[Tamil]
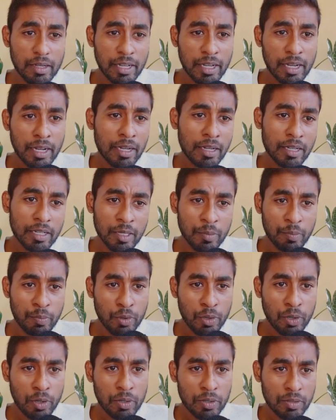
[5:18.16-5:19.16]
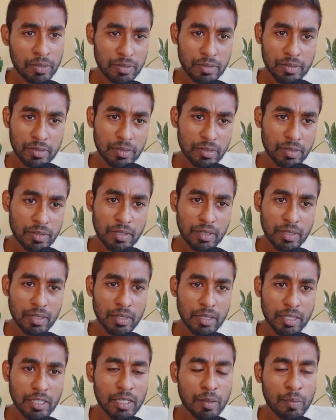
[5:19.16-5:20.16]
நான் இப்போது
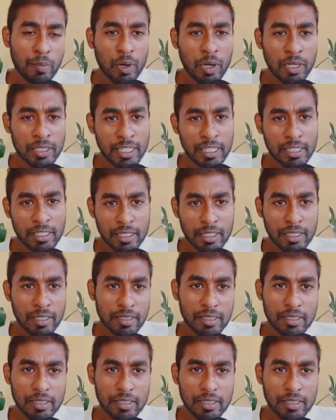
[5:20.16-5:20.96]
இந்த ப்ராஜெக்டை